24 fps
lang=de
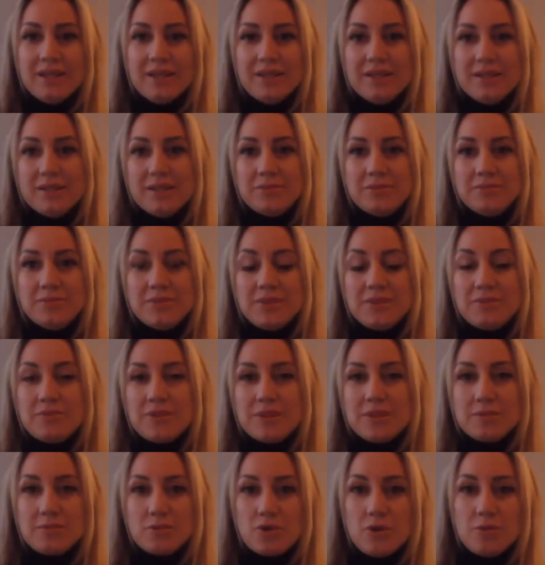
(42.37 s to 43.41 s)
Ähm, die
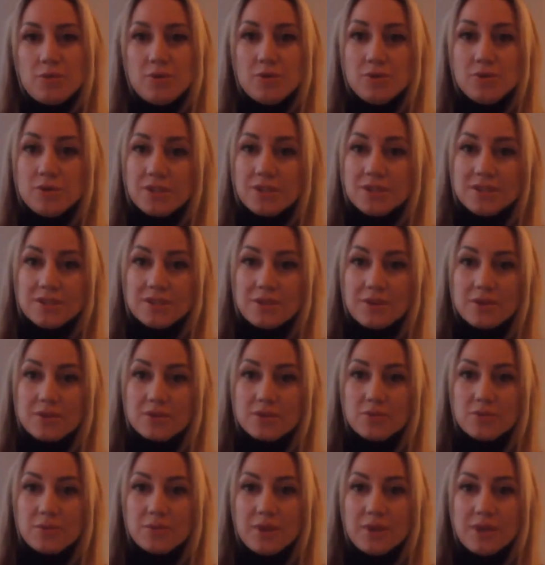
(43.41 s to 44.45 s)
Facebook-Community ist auch
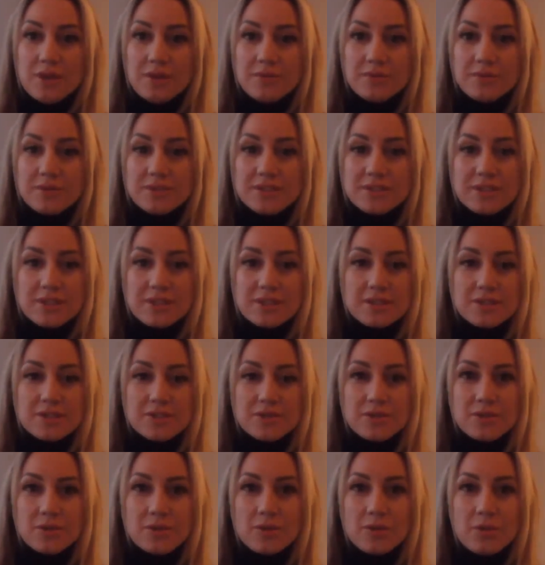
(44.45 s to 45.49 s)
super, das ist eine ganz
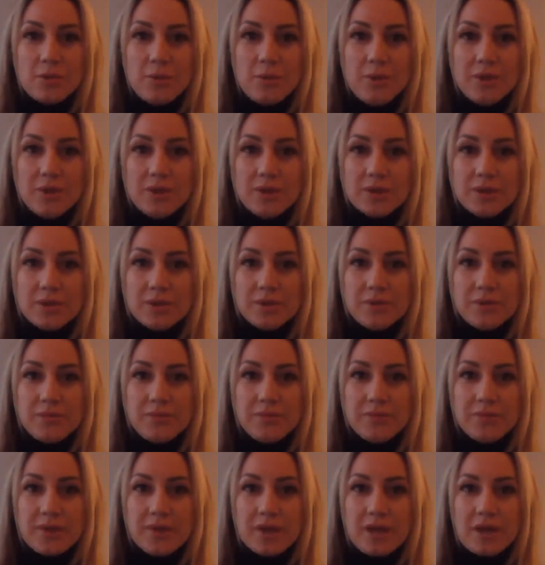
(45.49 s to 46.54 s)
tolle Gruppe.
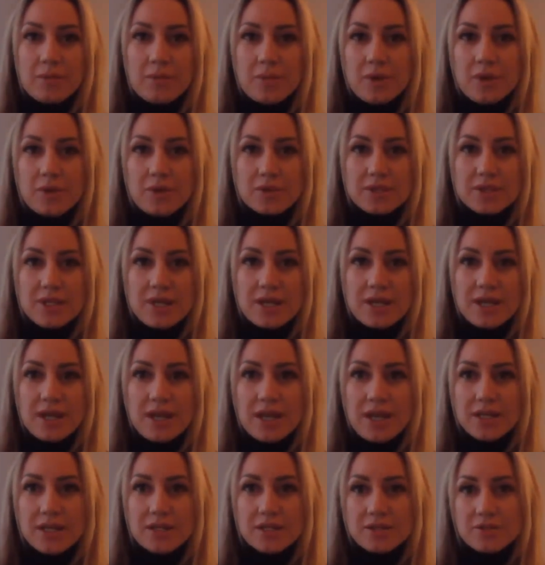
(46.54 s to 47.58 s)
Ähm, da kann man auch Sachen
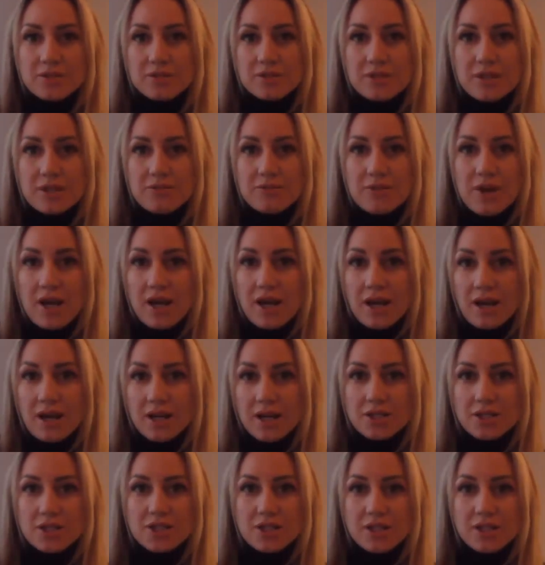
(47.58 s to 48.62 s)
rein, also seine Fragen
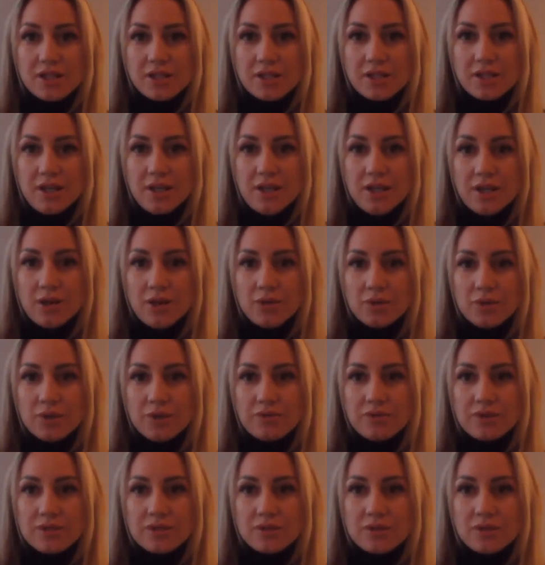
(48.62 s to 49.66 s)
reinstellen. Und
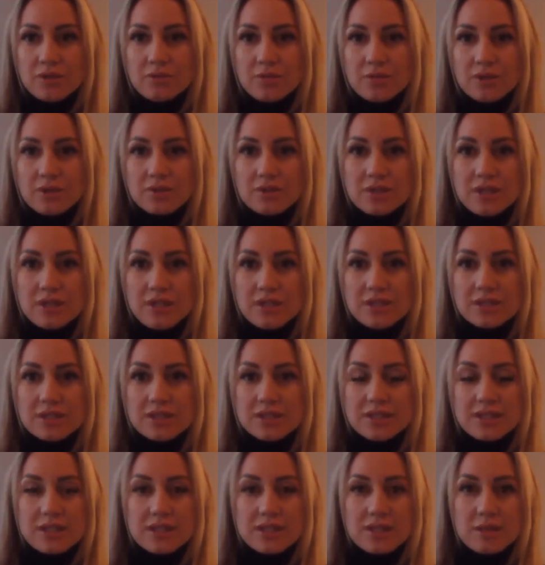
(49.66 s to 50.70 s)
ich fand es auch immer total
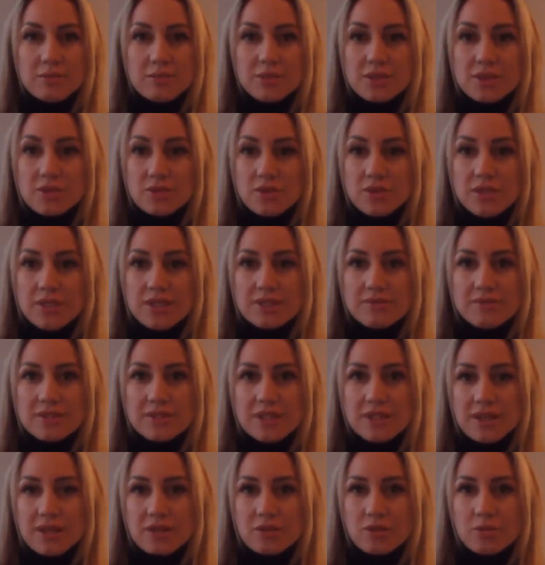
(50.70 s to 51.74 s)
interessant, da mitzulesen,
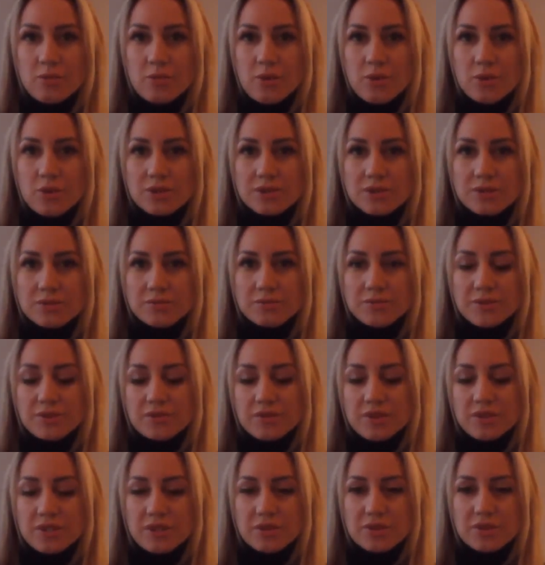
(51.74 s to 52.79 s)
was andere posten. Das
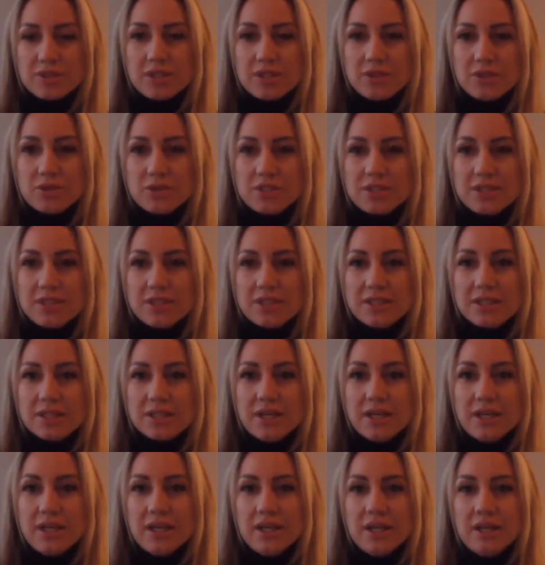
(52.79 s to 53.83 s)
finde ich auch sehr nützlich.
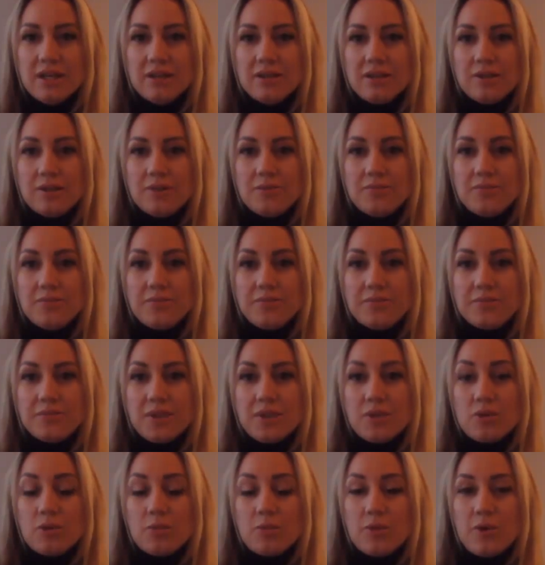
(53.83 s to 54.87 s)
Ähm,
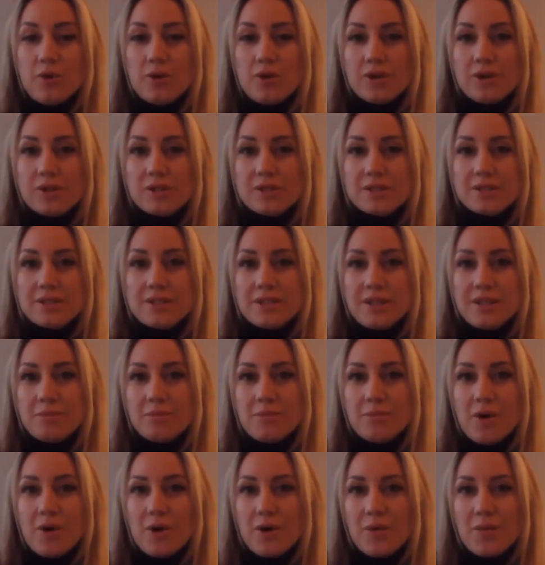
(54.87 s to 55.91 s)
die Gruppencalls, die
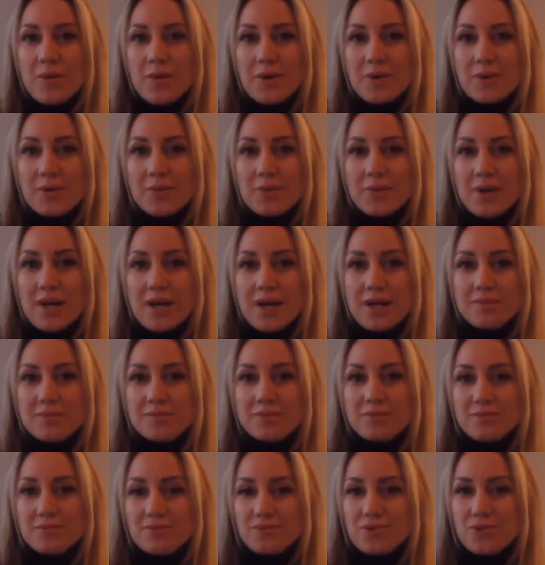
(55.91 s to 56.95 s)
geben auch immer nochmal
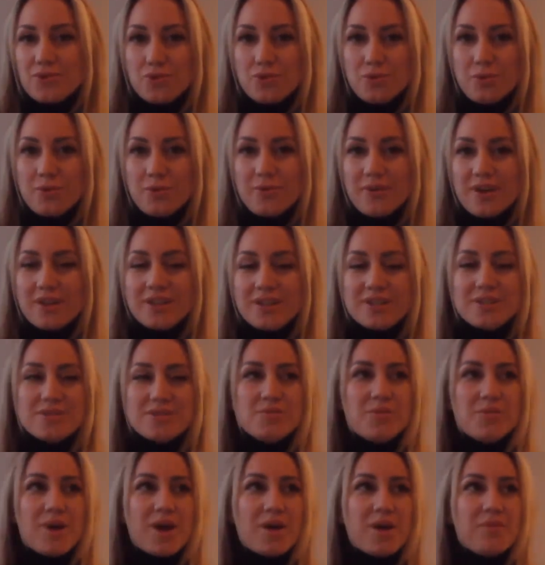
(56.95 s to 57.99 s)
einen Schub
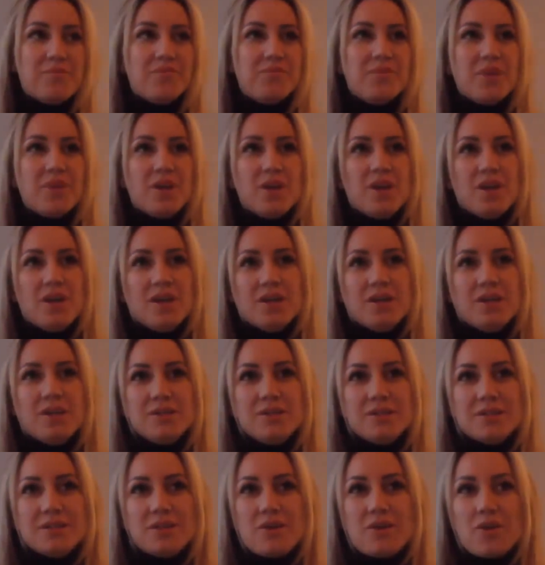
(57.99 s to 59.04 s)
weiterzumachen
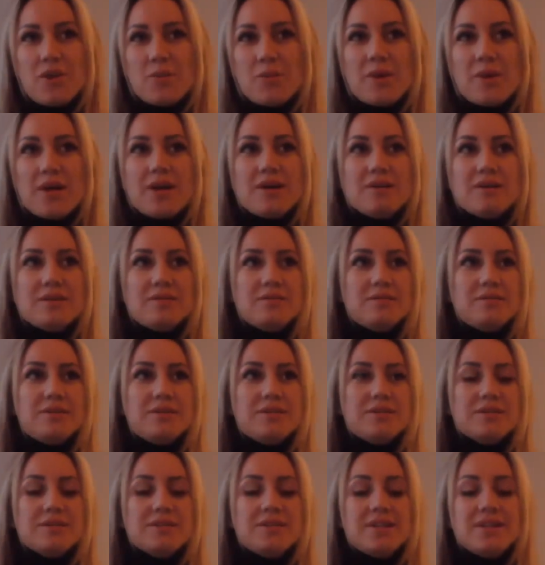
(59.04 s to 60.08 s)
sind auch immer
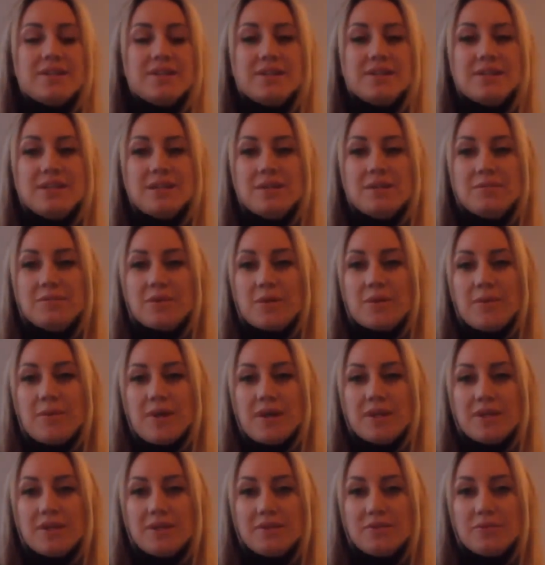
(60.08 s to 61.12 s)
interessante Themen
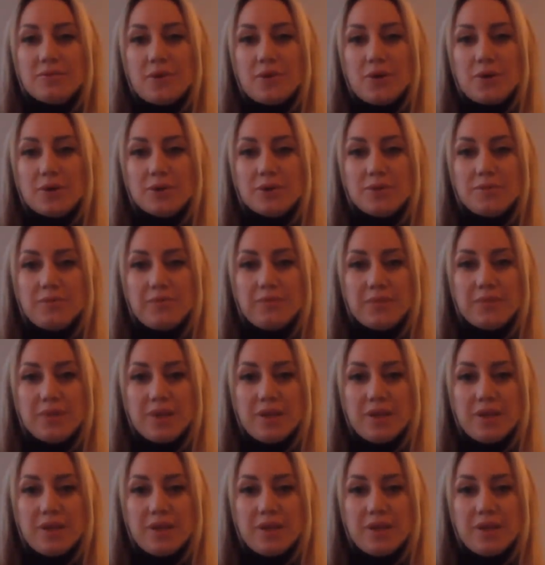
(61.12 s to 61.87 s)
dabei, jede Woche.